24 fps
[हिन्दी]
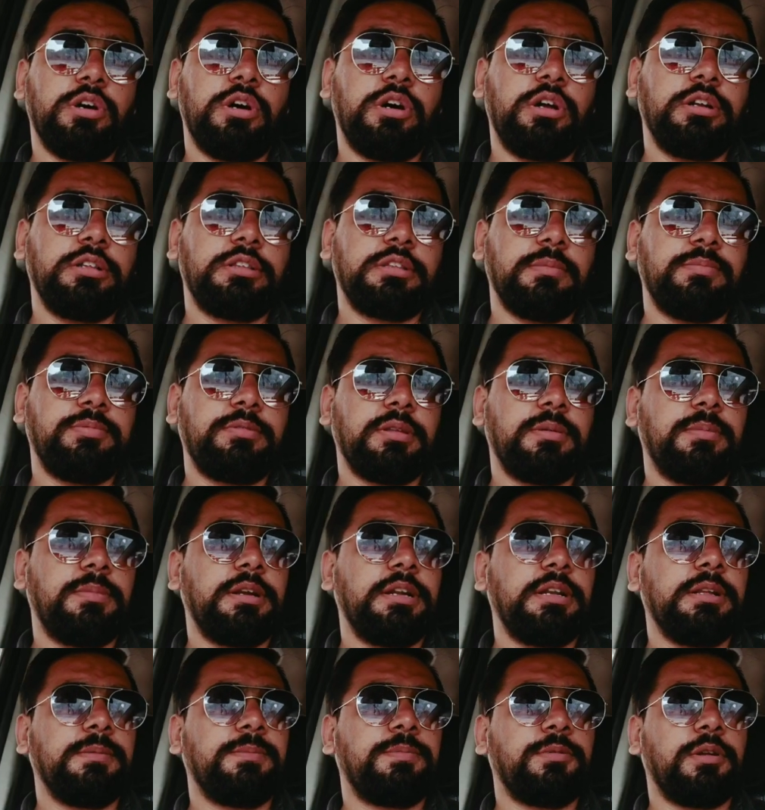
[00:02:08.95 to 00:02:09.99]
और सबसे
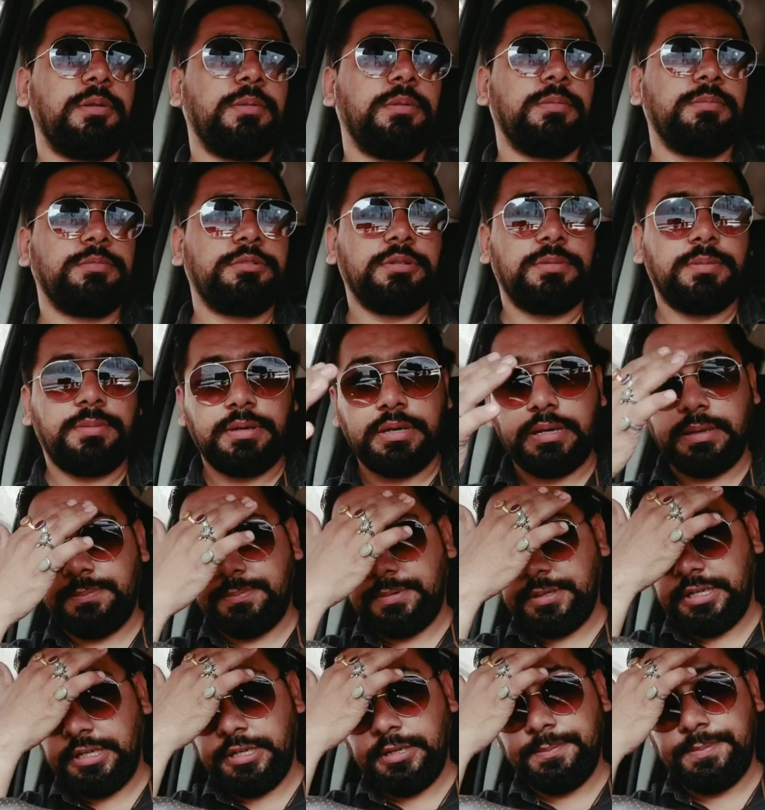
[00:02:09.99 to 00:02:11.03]
बड़ी प्रॉब्लम जब
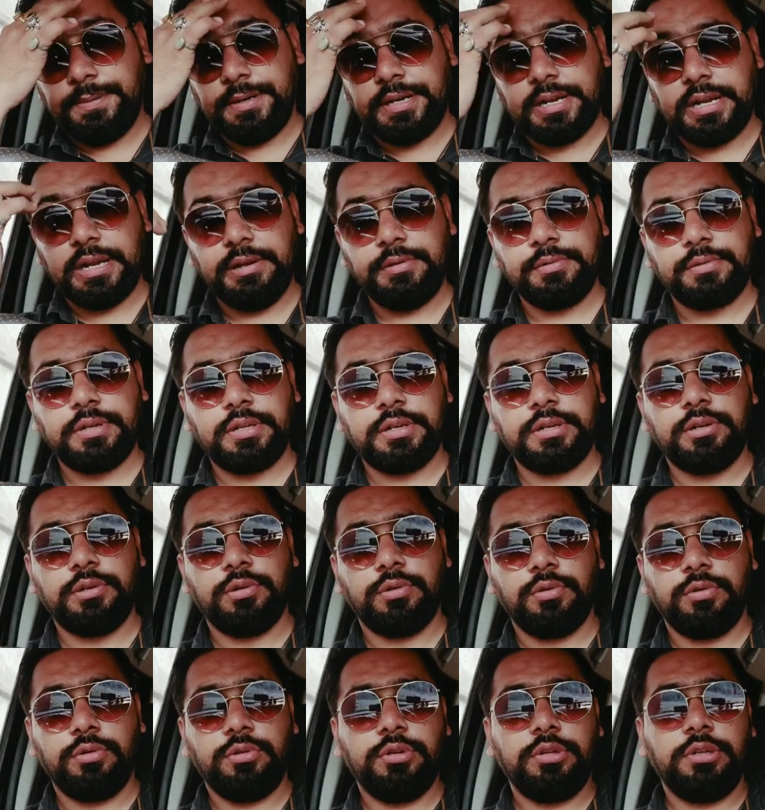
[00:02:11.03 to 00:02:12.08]
आप हिल पर ड्राइव कर रहे
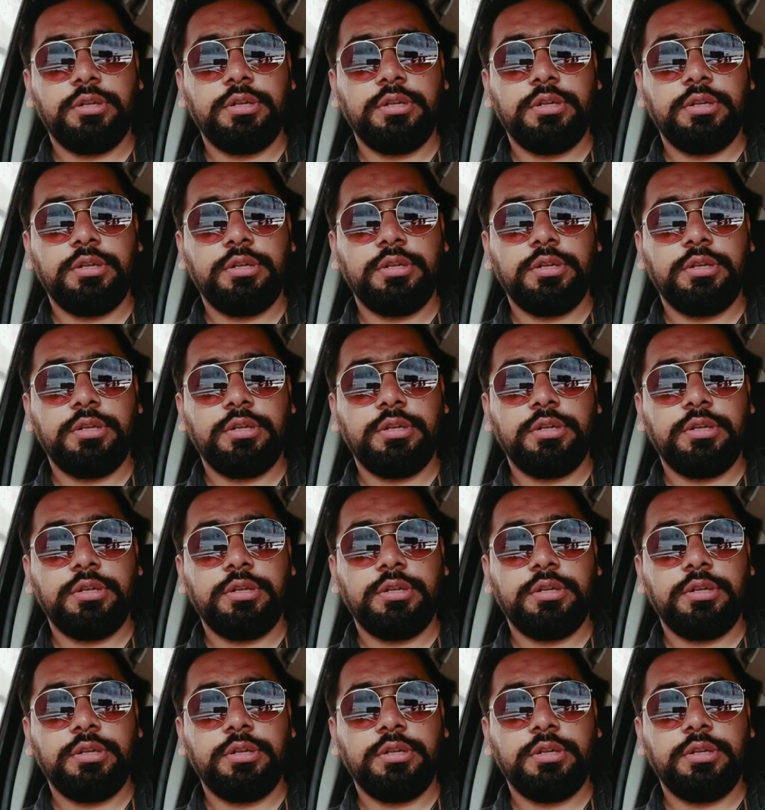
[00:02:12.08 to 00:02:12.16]
हो